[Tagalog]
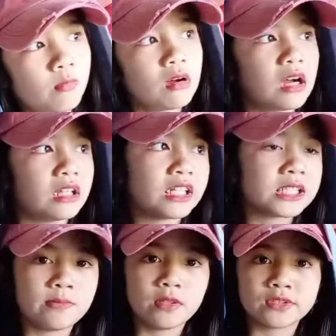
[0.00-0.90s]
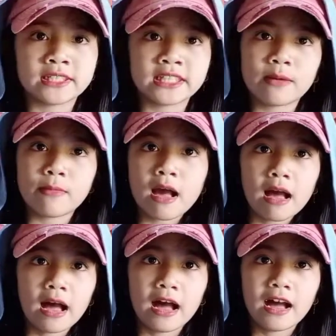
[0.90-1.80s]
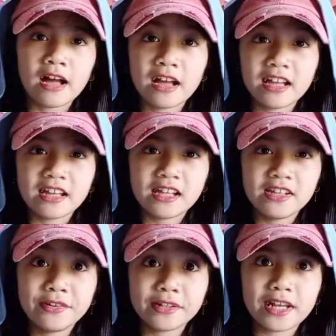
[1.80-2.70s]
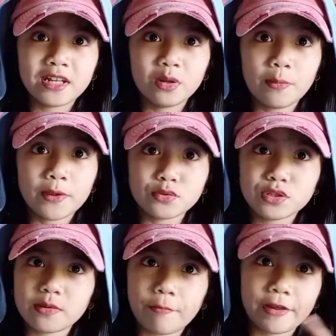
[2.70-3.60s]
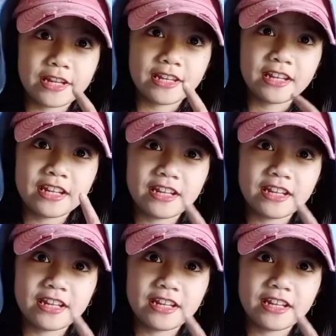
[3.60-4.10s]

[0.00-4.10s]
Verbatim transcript: buga, tas binuksan tama ka, pinatalo, parusa pa rin.